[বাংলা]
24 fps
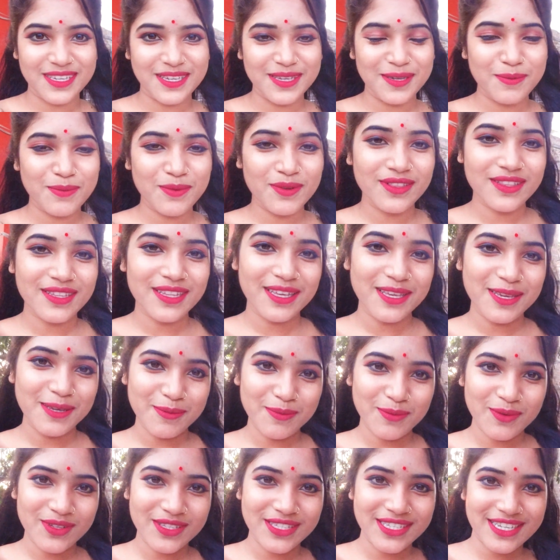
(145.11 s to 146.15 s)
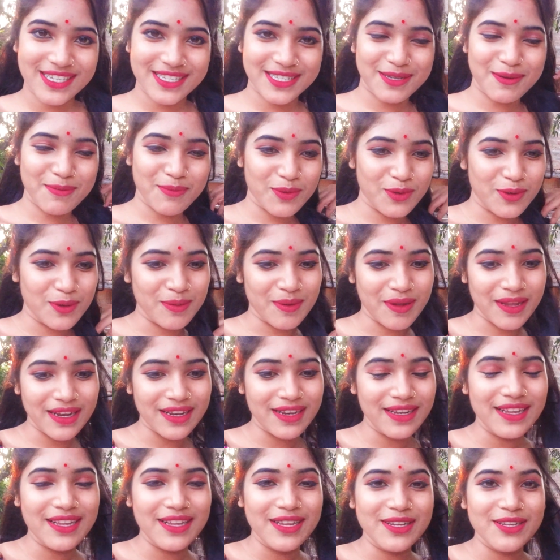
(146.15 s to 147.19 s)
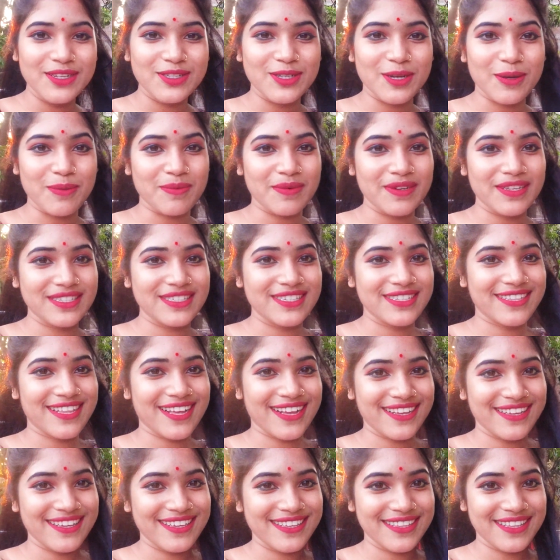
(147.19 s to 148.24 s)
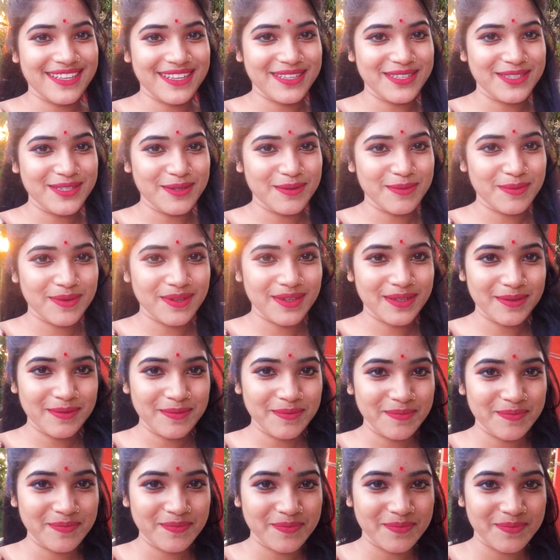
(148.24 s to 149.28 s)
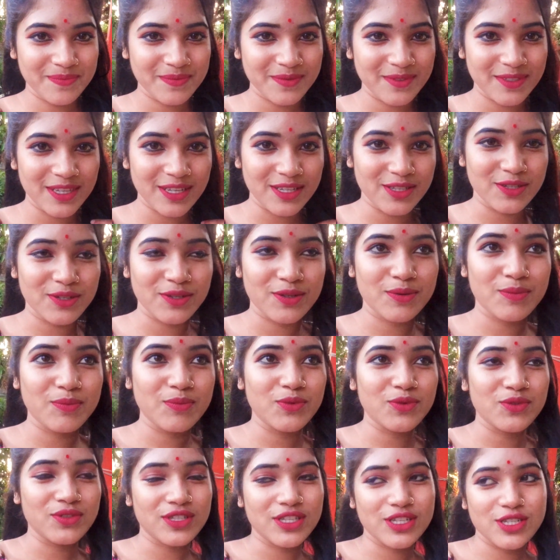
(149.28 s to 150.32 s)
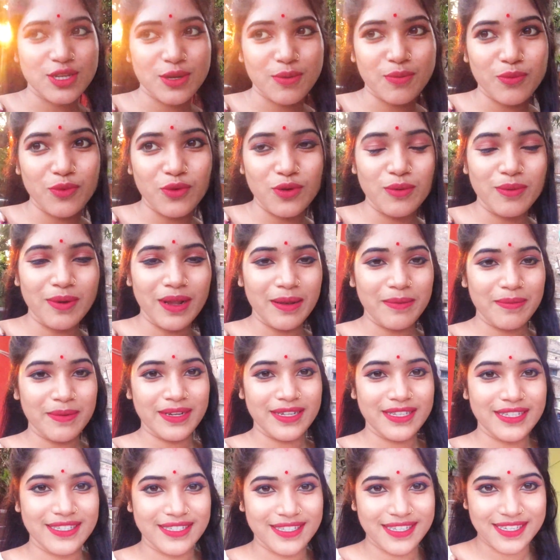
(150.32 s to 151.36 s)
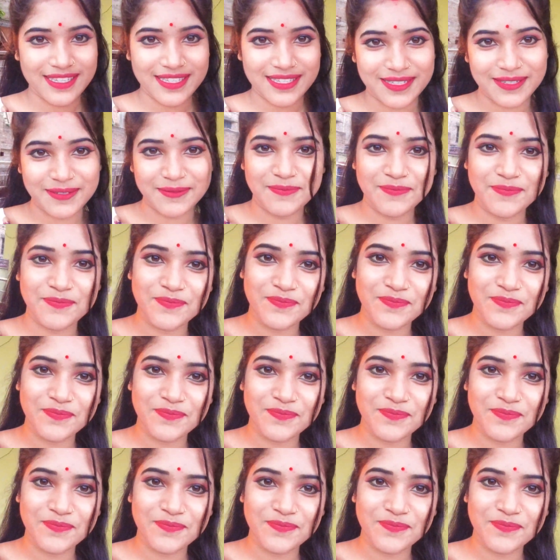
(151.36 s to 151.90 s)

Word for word: কি বলতে কি বলছে আজকে ভুলভাল সব নিচে তাকিয়ে দেখছে বলে সেই জন্য মুখ দিয়ে সব ভুলভাল বেরিয়ে যাচ্ছে